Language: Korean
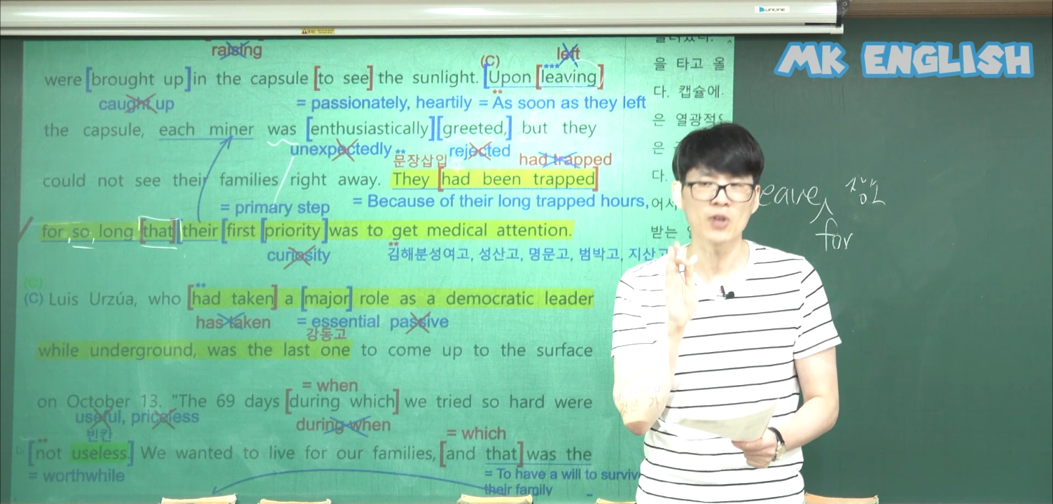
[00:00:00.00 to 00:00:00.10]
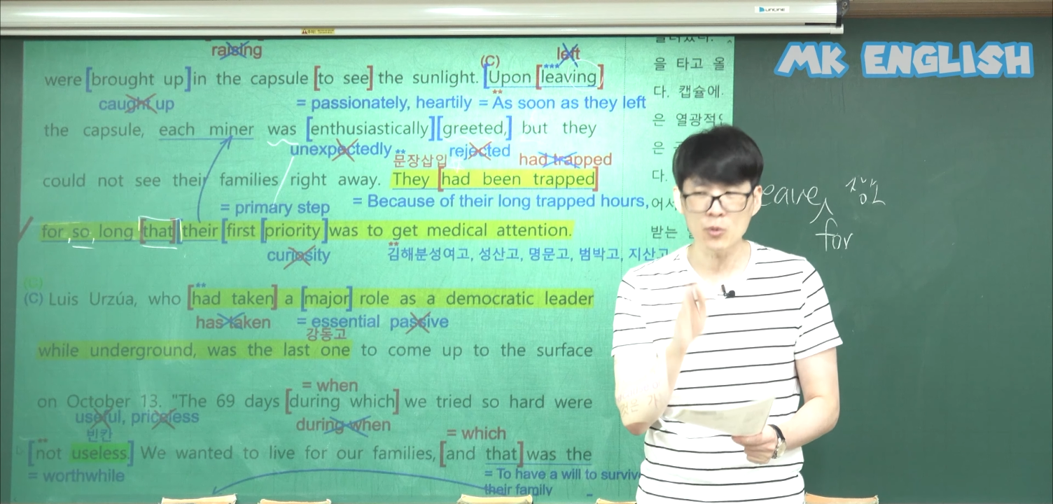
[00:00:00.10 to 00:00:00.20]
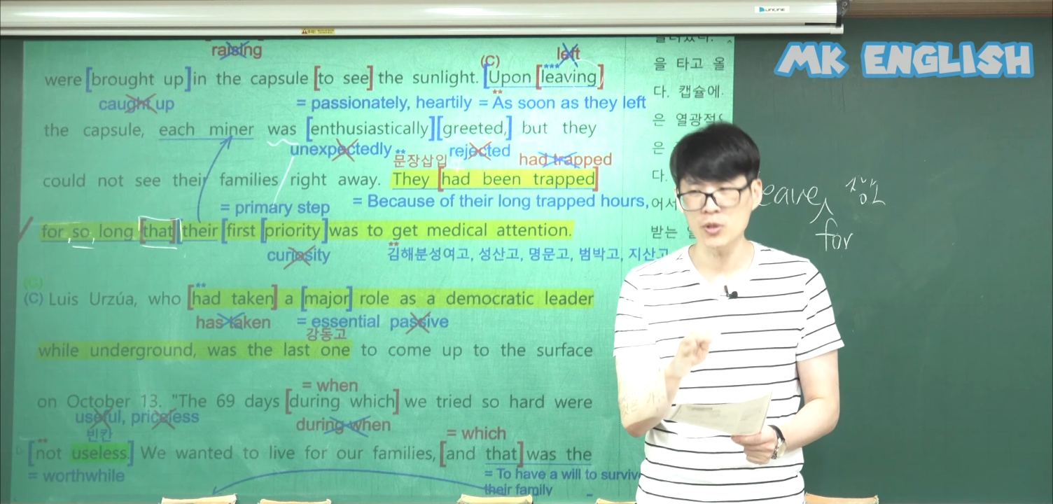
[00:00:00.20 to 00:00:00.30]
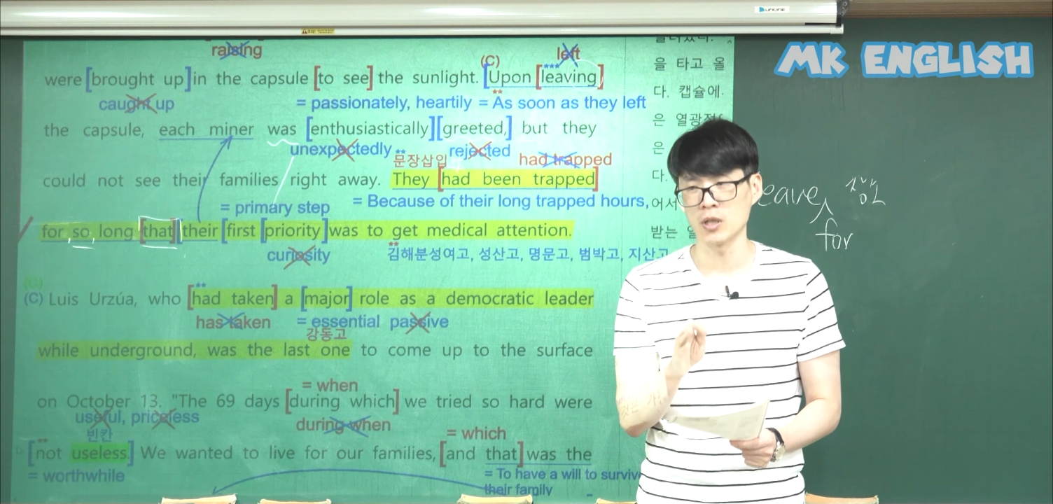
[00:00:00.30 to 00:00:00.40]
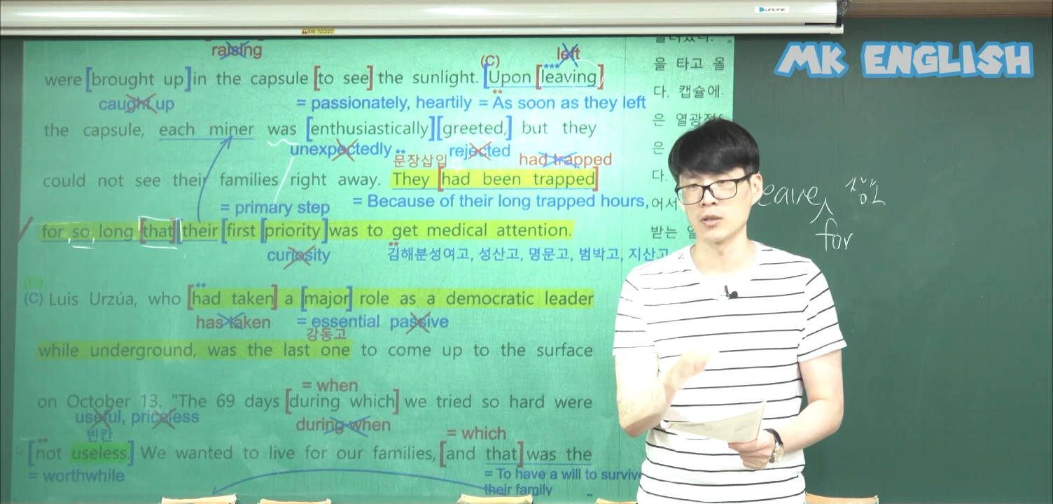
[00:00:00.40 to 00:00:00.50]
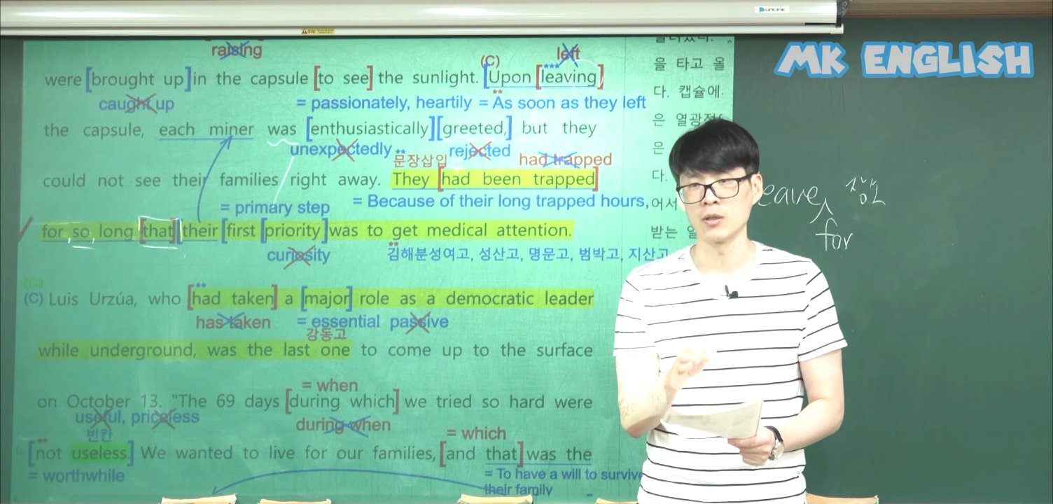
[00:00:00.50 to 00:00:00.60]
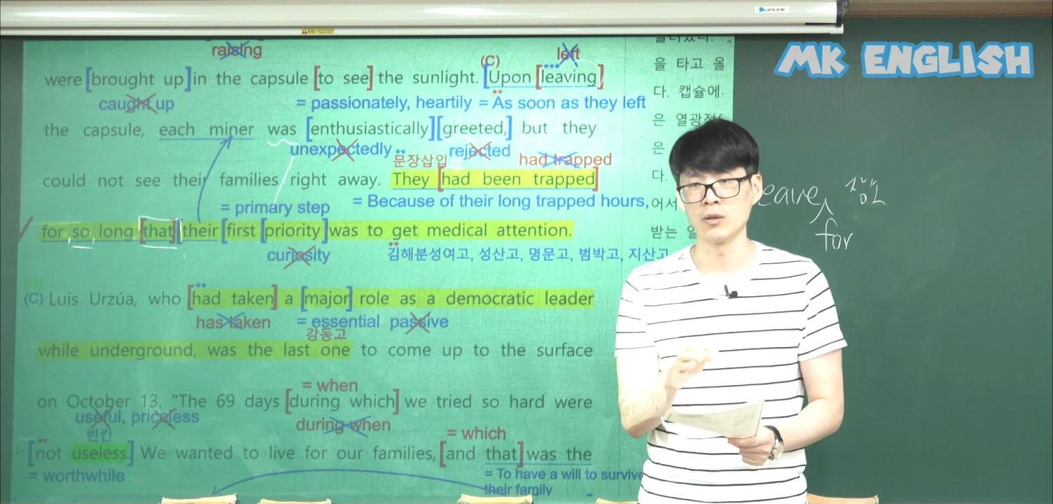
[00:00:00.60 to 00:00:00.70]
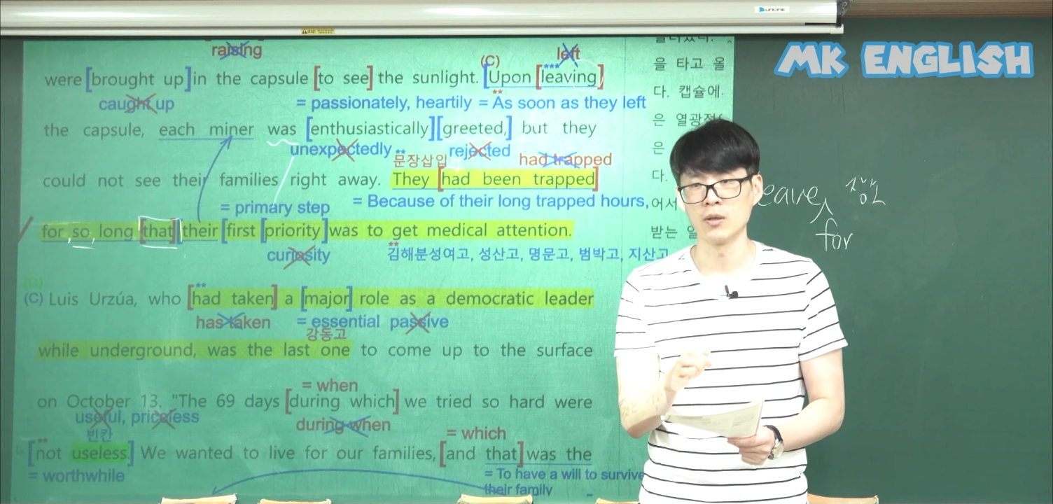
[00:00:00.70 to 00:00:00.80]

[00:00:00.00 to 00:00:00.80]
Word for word: 써보셔야 돼요.